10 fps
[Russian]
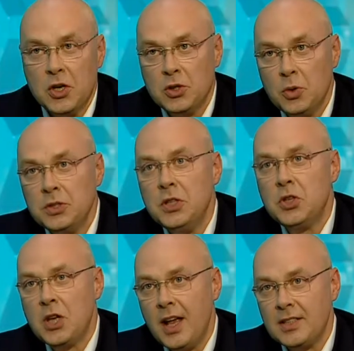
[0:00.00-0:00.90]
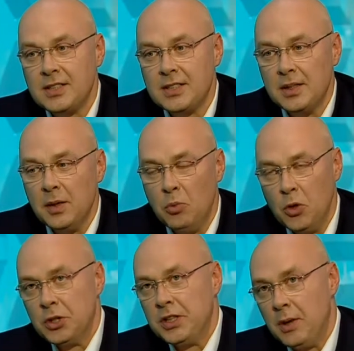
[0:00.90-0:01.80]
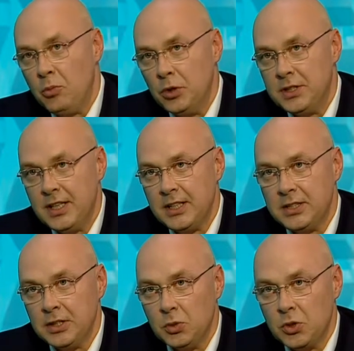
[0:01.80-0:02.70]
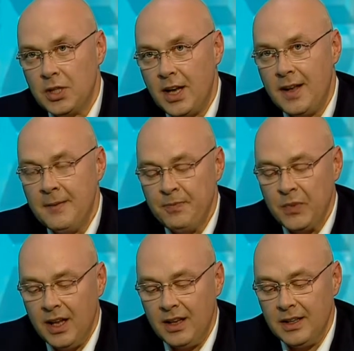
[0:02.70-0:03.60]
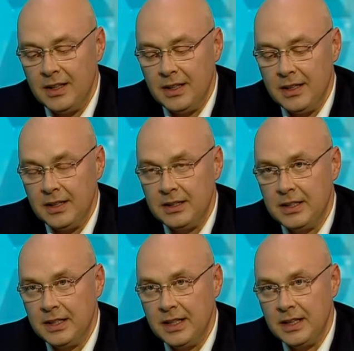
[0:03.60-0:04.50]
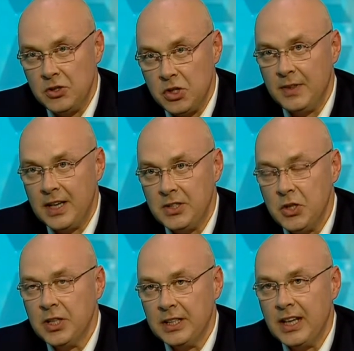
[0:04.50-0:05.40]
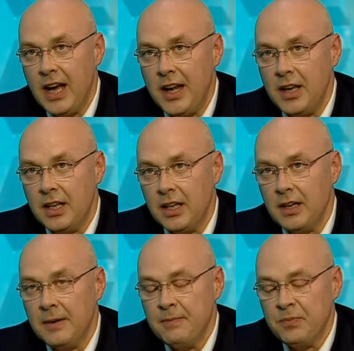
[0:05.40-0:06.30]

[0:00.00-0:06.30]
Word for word: Что сейчас больше требует сердце, душа? Это четверостишие, это гарики